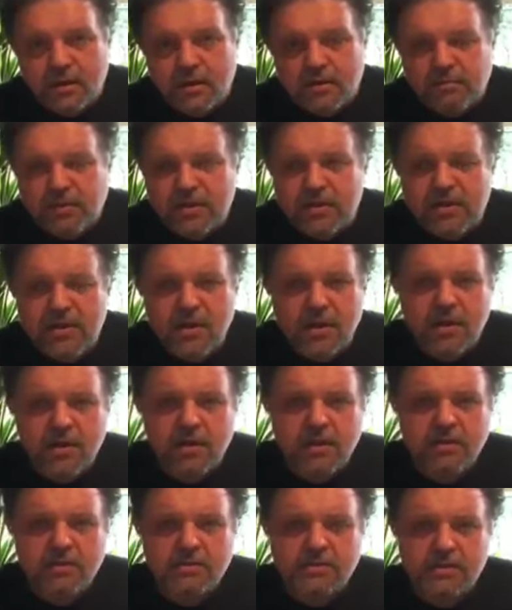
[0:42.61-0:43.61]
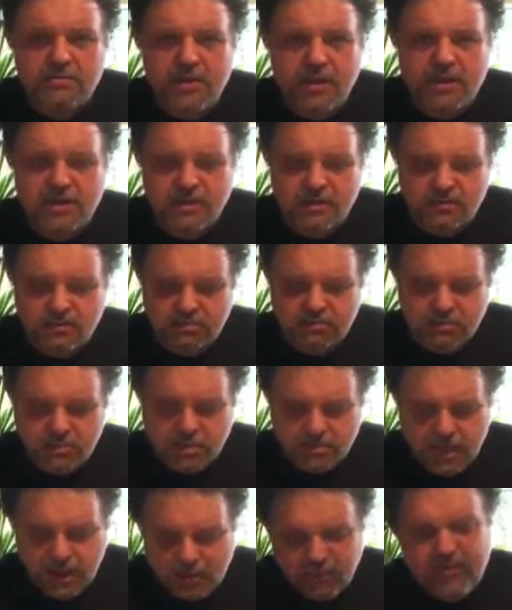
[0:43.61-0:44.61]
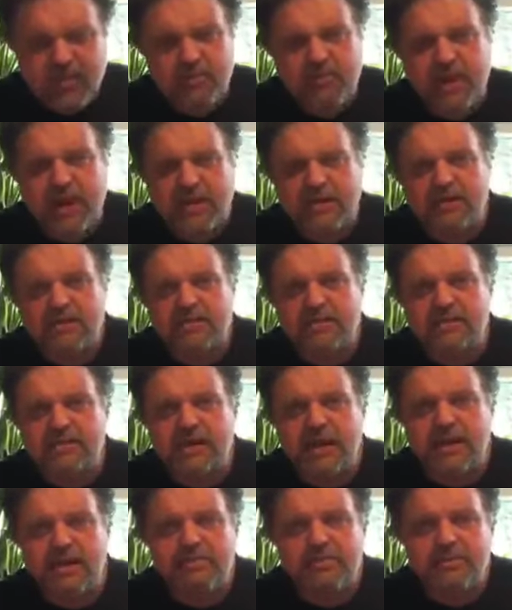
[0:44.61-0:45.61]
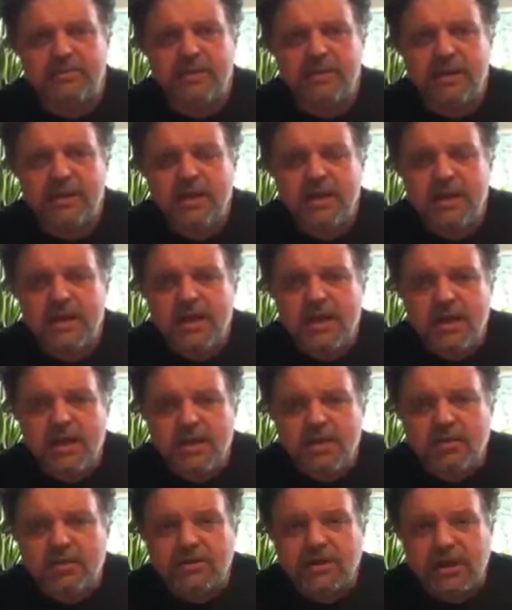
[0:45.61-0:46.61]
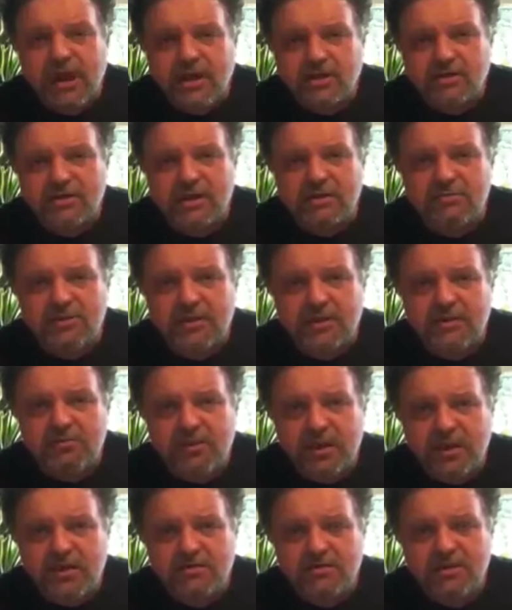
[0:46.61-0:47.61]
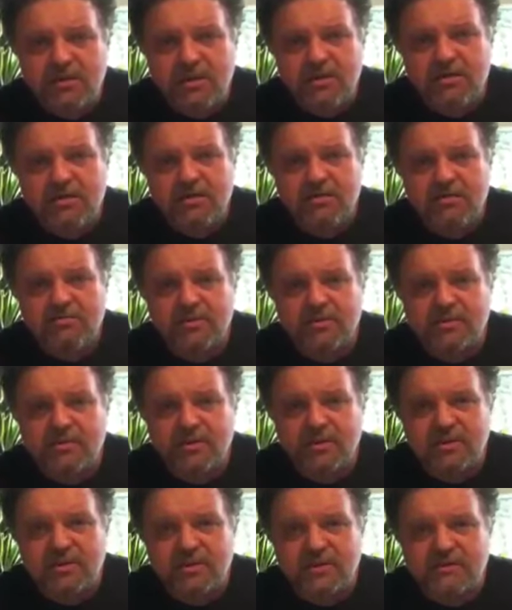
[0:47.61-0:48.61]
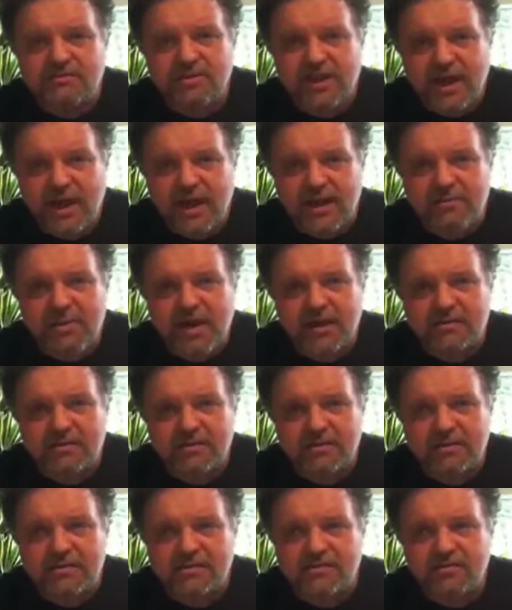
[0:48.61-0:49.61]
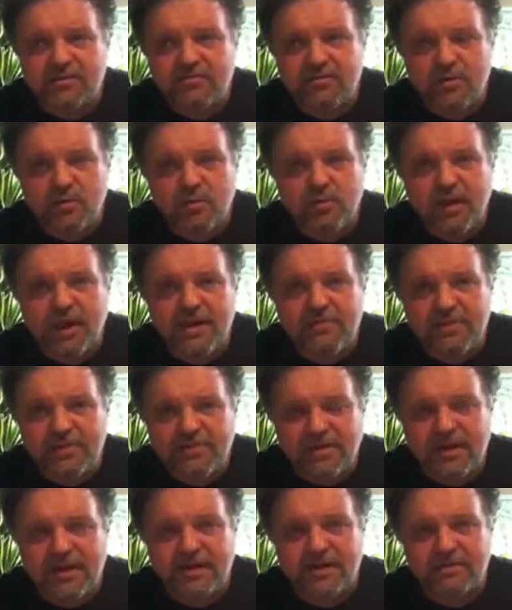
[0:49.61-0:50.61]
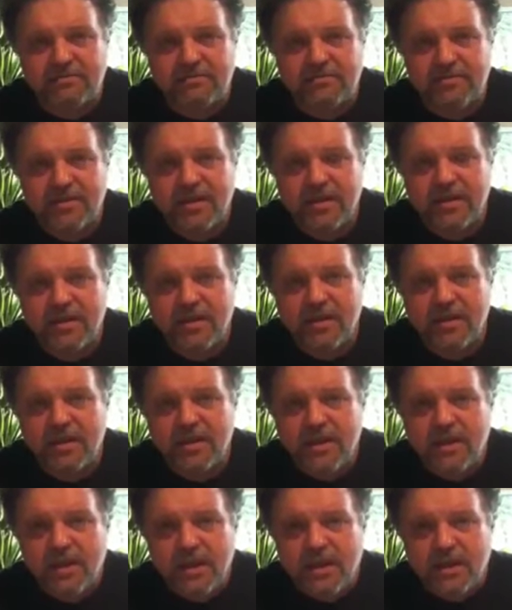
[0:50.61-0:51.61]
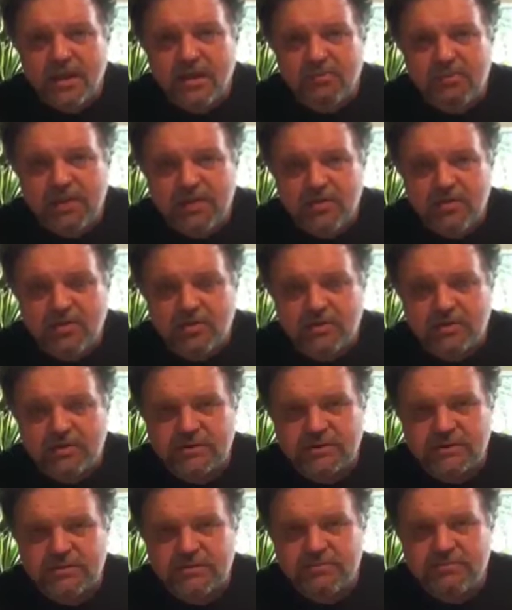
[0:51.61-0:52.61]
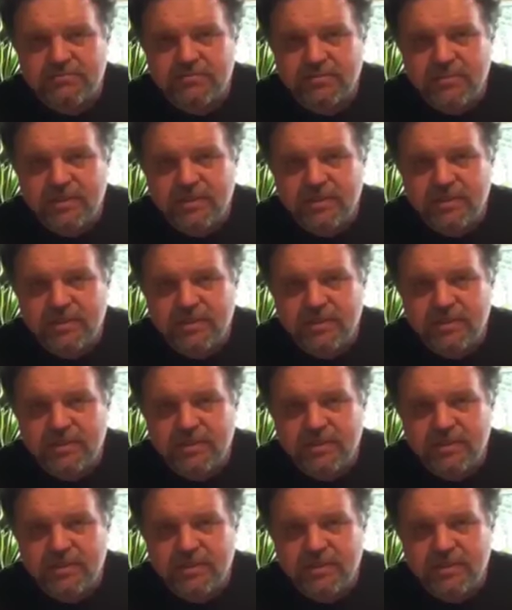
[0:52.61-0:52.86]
Ich bin ziemlich aufgebracht deshalb. Und der Karsten hat mich gebeten, wir sollen das viral machen. Das sollen wir überall mitteilen. Ich bitte euch,